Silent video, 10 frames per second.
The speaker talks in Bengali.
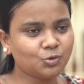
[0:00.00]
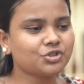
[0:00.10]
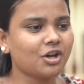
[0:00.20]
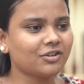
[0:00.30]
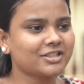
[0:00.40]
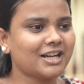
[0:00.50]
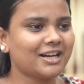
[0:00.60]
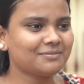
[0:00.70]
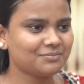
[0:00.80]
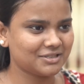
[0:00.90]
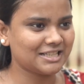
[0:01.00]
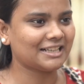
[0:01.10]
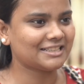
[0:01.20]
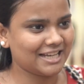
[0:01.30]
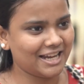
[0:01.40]
কুসংস্কার
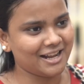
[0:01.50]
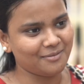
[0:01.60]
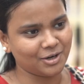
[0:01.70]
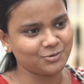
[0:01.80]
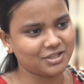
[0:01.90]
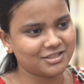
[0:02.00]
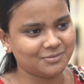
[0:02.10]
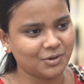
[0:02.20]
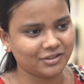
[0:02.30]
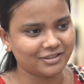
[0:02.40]
যাচ্ছেই না মানুষের জীবন